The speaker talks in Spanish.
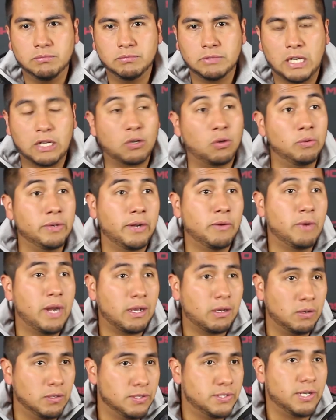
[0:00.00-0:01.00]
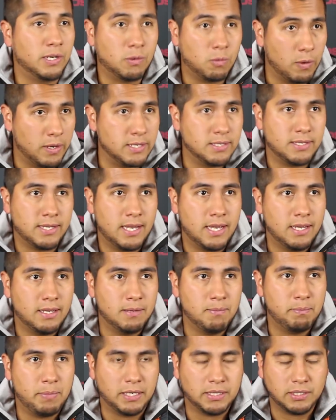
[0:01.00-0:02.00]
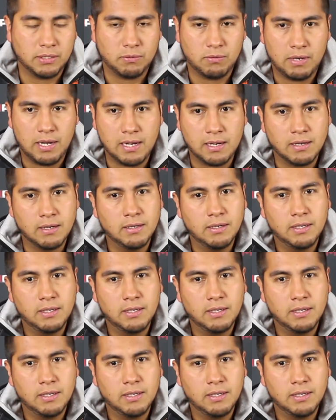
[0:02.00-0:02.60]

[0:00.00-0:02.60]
una, en una consecuencia en particular.